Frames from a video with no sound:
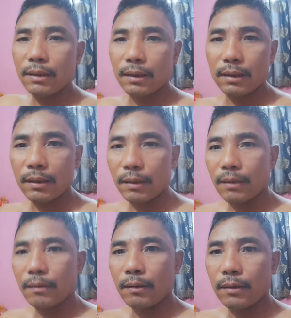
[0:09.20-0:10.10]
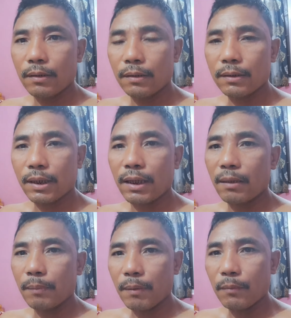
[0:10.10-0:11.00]
eh, saya
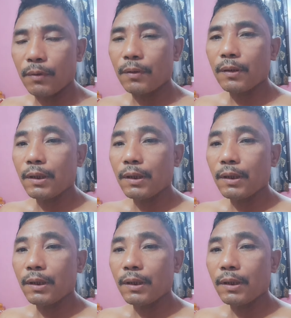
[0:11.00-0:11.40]
kepa mo.